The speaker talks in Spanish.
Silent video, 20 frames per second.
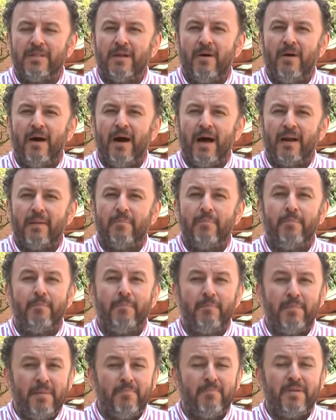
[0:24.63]
trabajar
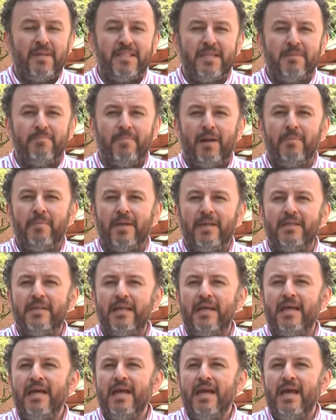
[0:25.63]
y
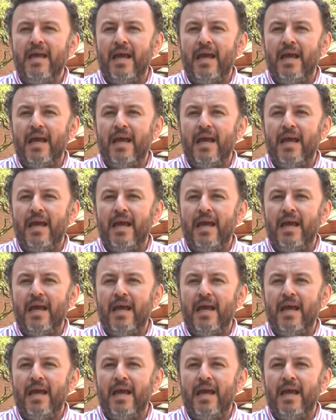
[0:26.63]
principalmente